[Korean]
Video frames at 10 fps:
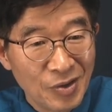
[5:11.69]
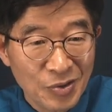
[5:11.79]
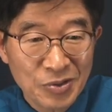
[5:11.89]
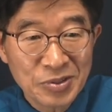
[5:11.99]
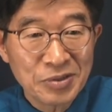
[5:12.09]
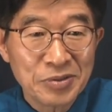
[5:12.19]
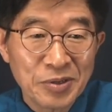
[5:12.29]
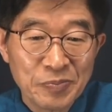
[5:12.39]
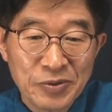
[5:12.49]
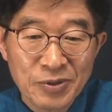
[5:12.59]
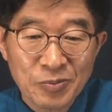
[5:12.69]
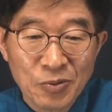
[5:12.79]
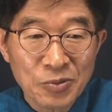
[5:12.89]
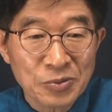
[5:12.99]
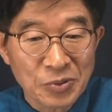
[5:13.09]
이런 그래프를
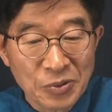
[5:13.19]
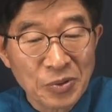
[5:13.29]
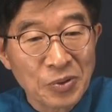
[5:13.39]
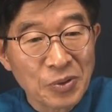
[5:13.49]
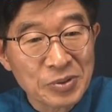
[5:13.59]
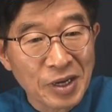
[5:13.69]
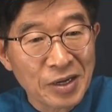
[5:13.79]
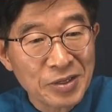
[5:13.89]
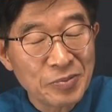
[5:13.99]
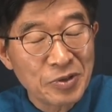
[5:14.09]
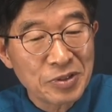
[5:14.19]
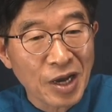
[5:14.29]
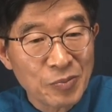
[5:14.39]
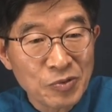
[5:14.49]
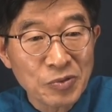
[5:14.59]
보고도 다 입을
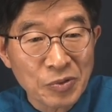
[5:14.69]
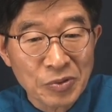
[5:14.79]
다문,